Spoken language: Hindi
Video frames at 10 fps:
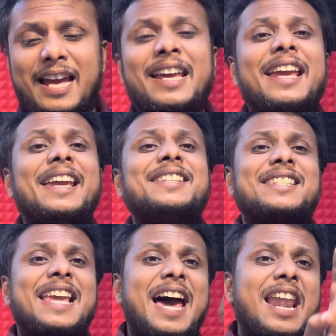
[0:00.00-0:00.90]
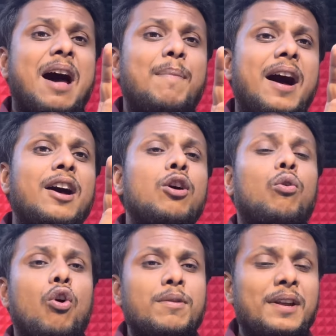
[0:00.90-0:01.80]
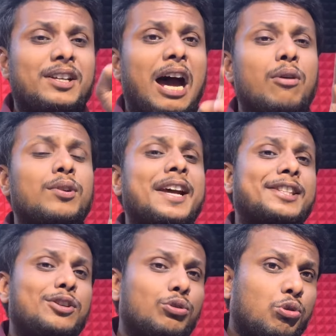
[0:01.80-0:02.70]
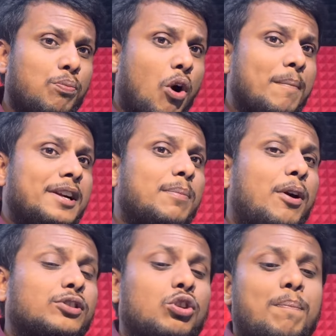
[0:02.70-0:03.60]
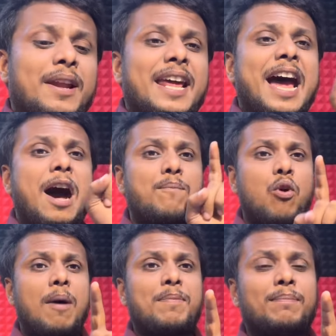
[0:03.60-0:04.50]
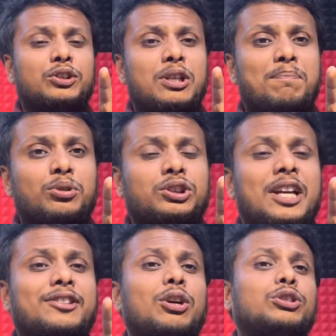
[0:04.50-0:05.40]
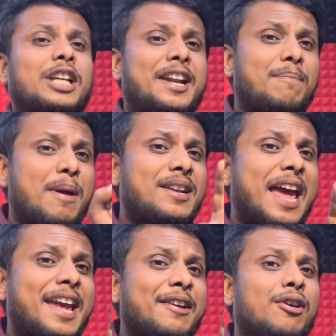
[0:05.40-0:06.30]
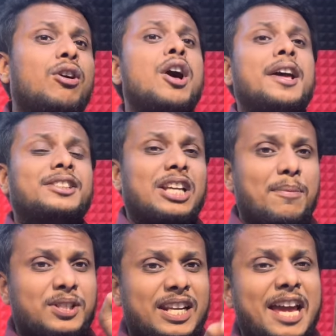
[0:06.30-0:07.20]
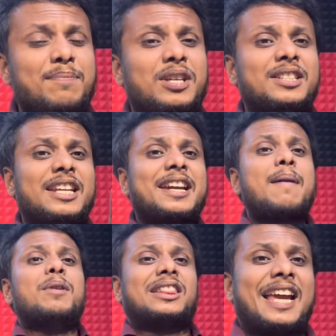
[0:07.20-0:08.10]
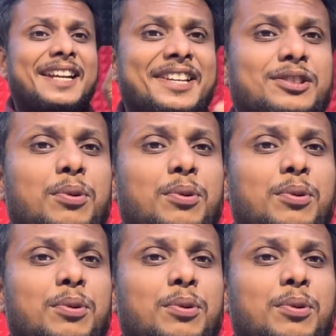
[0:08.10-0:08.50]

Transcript: है इसके अलावा कोई भी डाउट है तो यूट्यूब कमेंट बॉक्स ओपन है आप वहां पे मुझसे पूछ सकते हो चैनल पे नए हो सब्सक्राइब कीजिएगा मिलते हैं नेक्स्ट